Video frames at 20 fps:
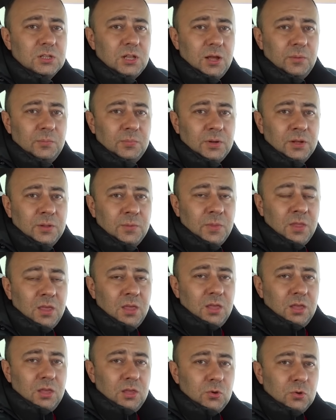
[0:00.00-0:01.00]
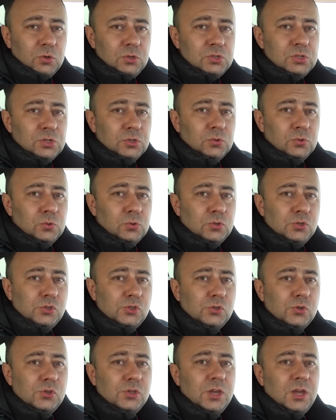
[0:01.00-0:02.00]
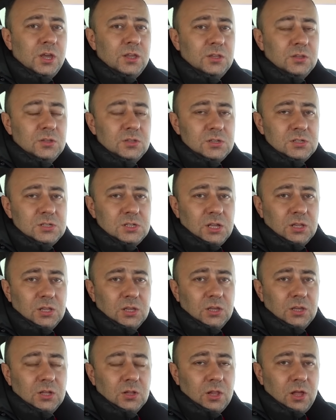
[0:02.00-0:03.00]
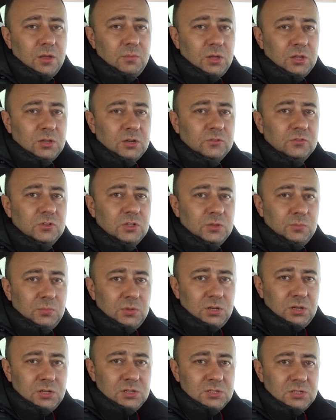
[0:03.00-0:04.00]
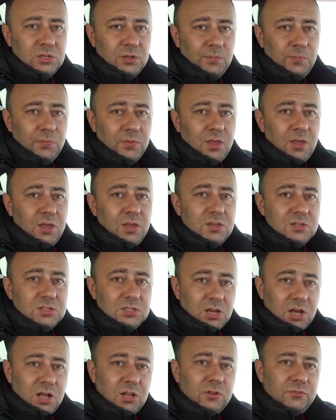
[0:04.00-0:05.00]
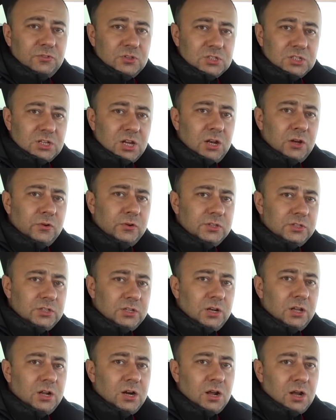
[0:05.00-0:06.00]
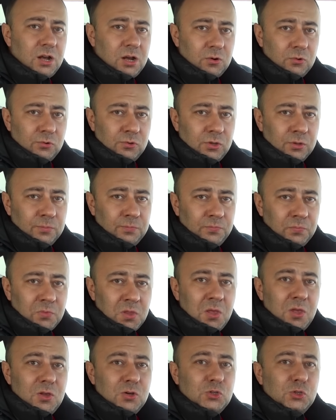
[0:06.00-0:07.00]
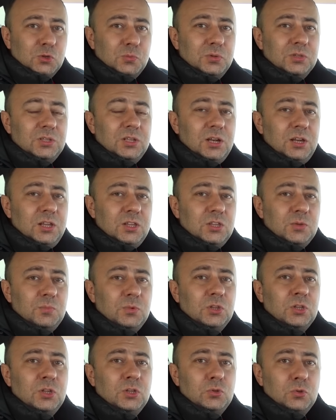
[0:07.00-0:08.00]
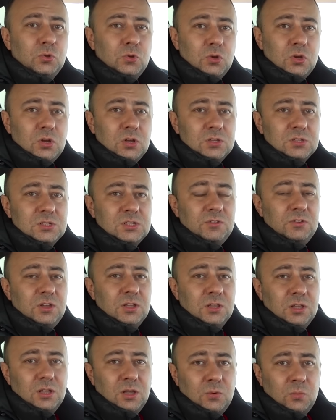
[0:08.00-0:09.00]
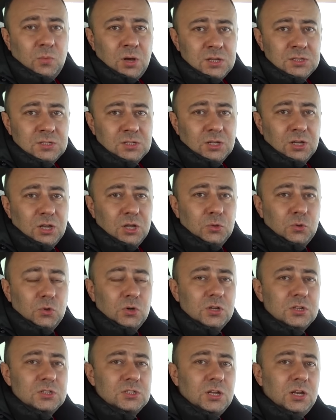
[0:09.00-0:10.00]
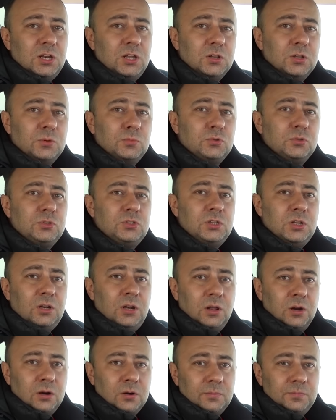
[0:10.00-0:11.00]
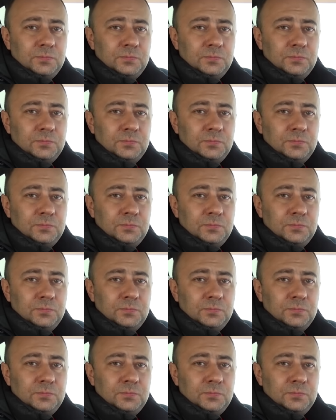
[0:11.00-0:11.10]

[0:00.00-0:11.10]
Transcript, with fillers: лампа, и он тянул еще не один десяток километров до Тбилиси, искал официального дилера Ауди чтобы долить именно то заветное масло, которое залил ему дилер.